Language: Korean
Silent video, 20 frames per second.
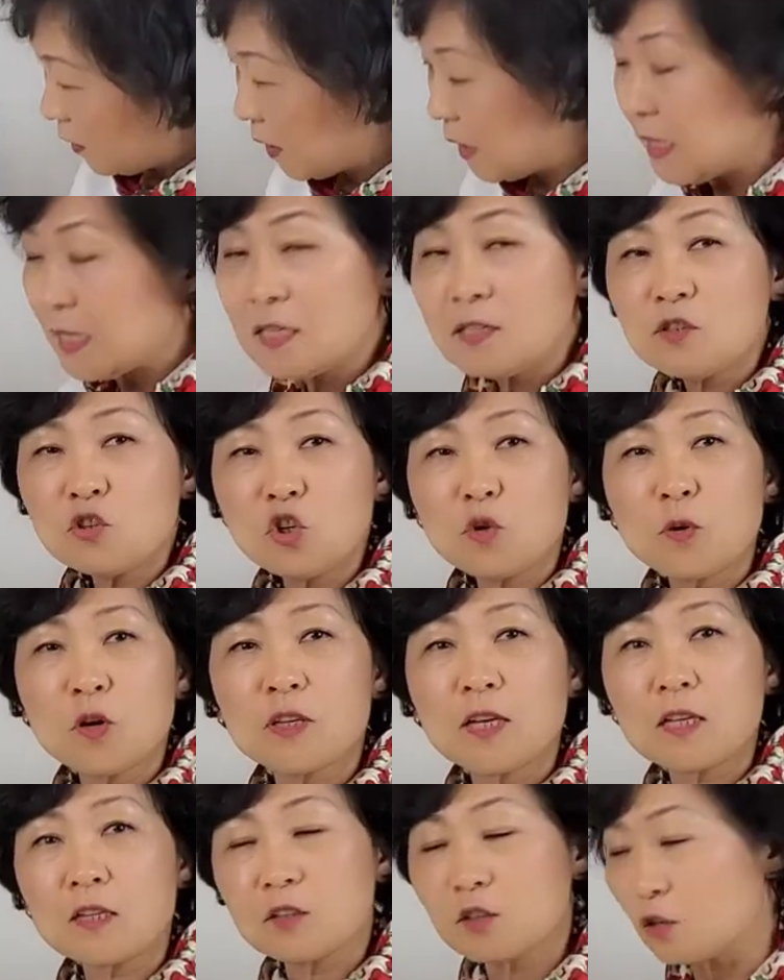니은으로
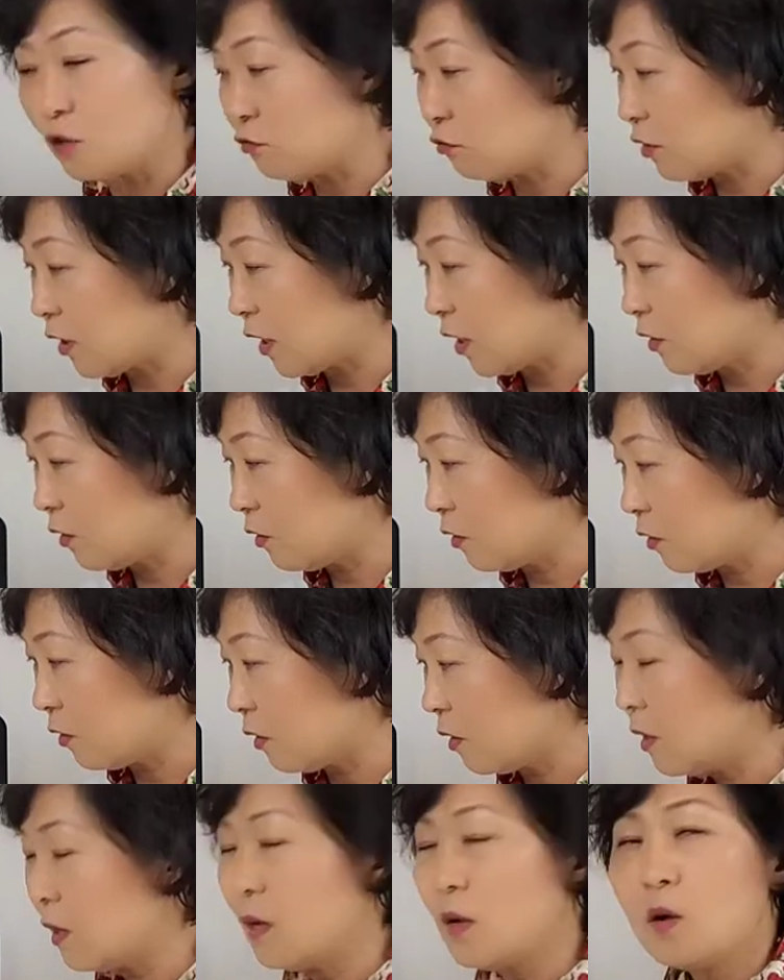변하는
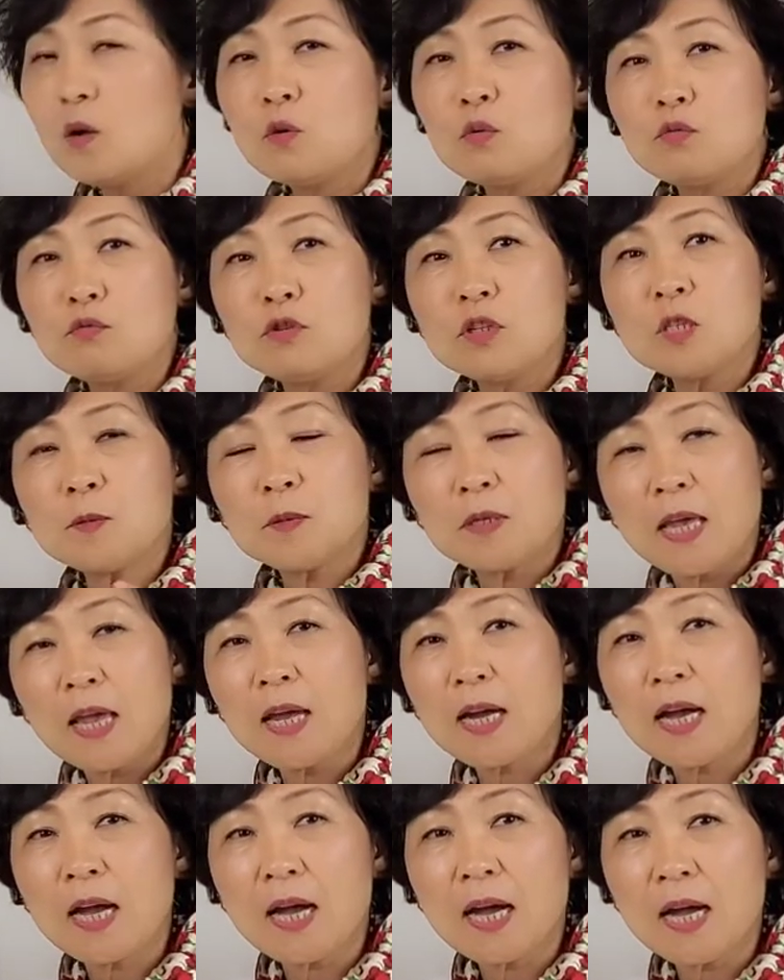경우에요. 우리 집
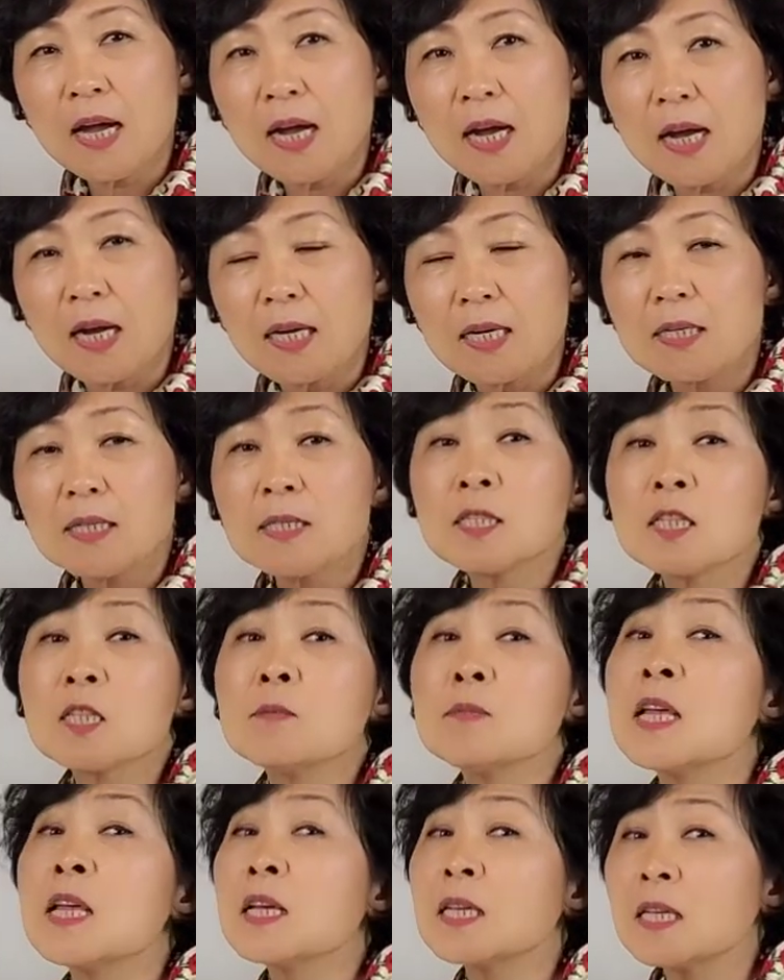개가
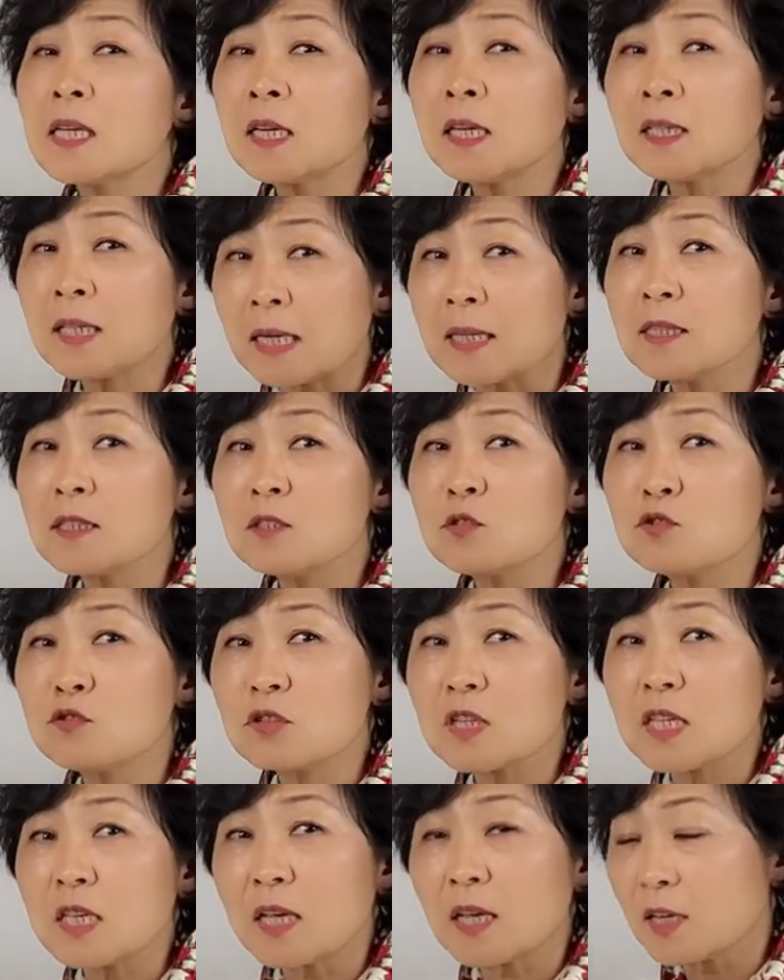지금 새끼를 낳는
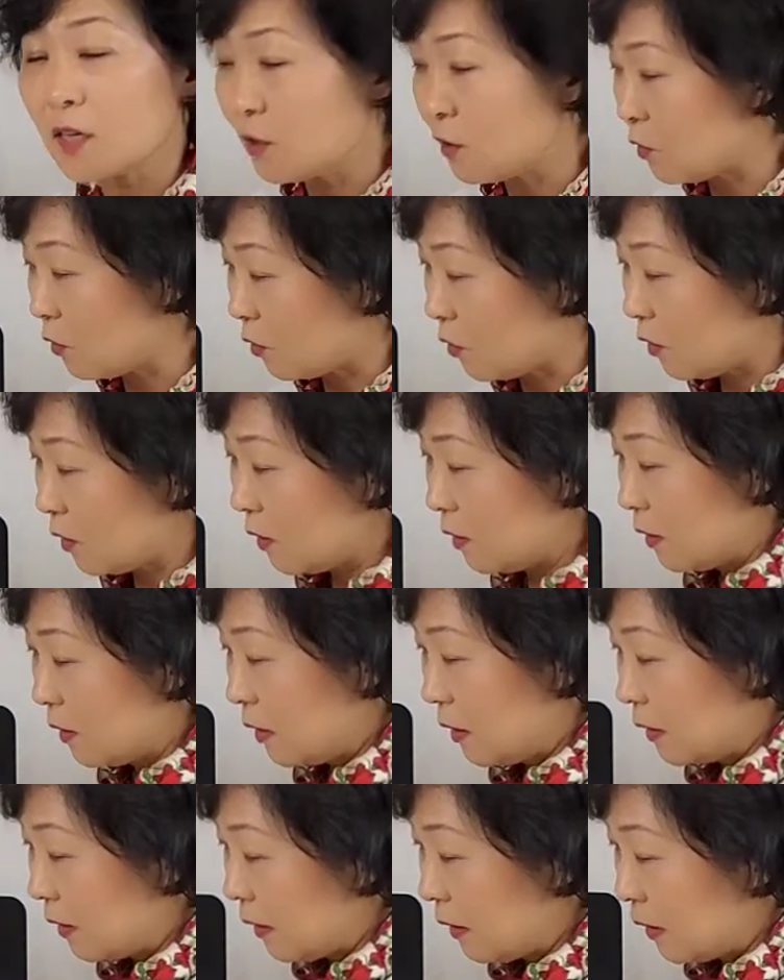중이에요.
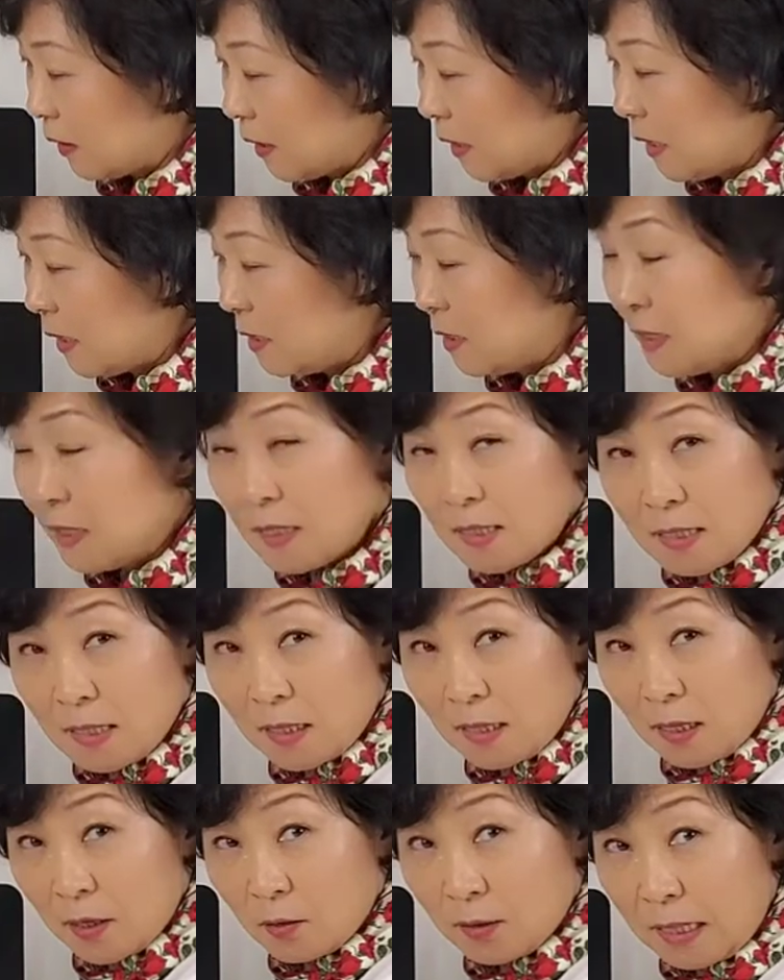
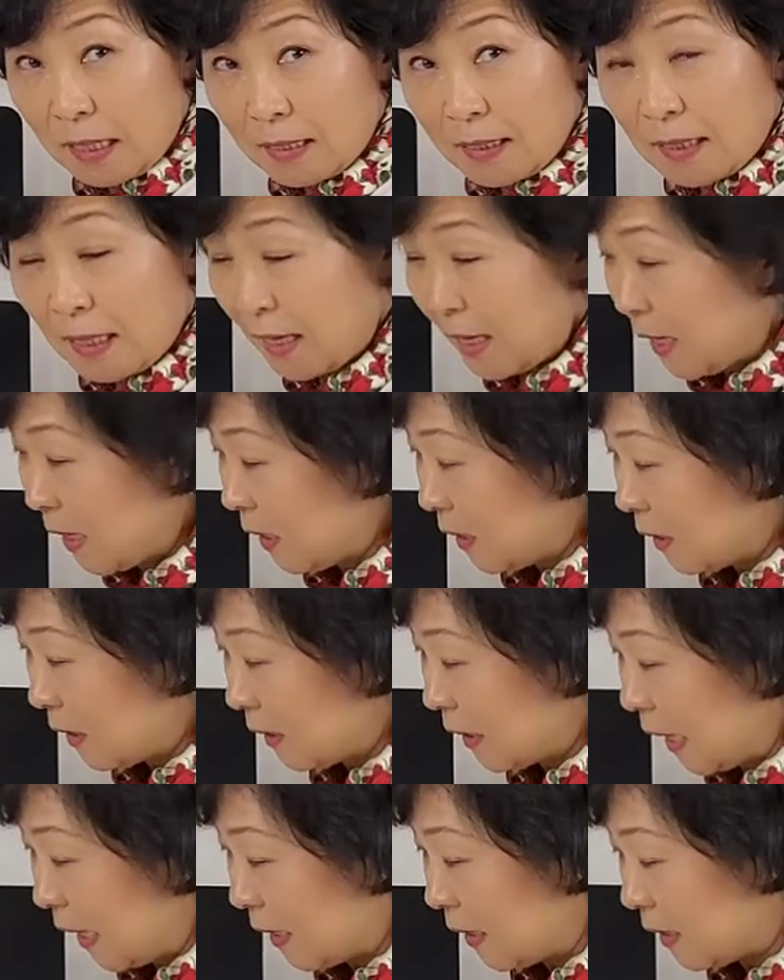히읗이잖아요. 낳다,
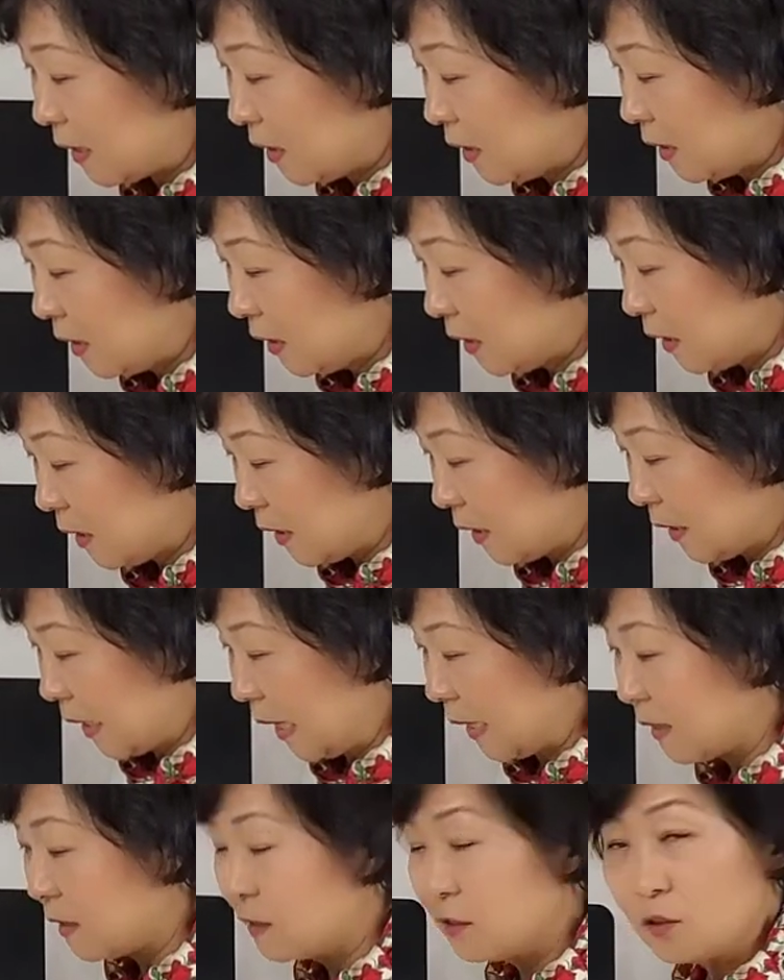낳는,
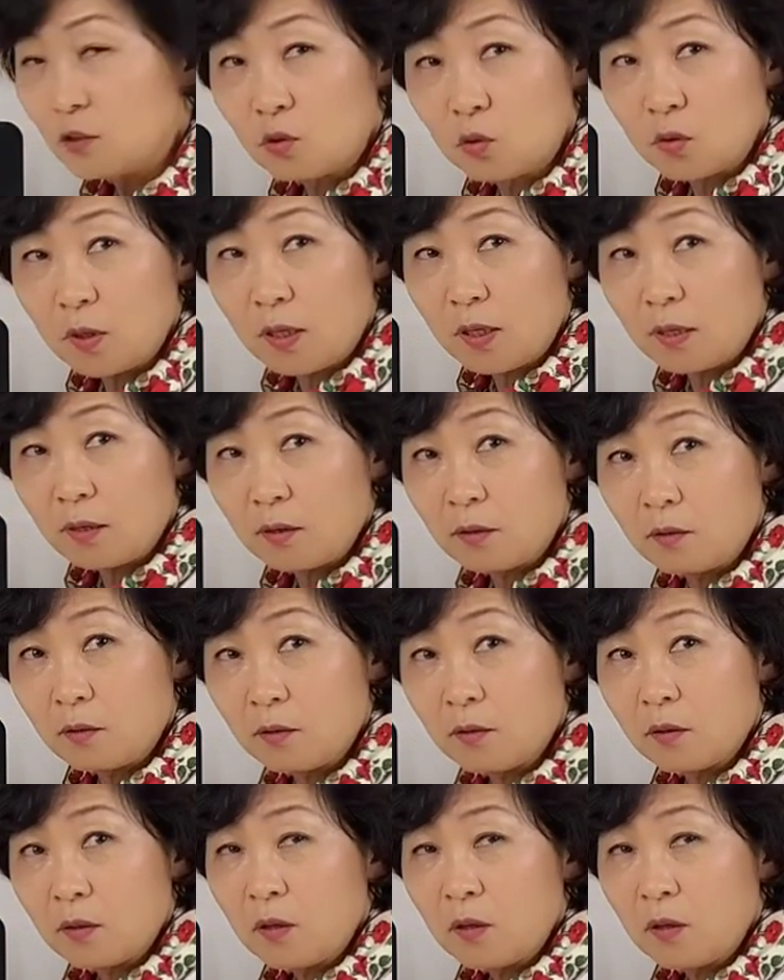낳는으로 돼요.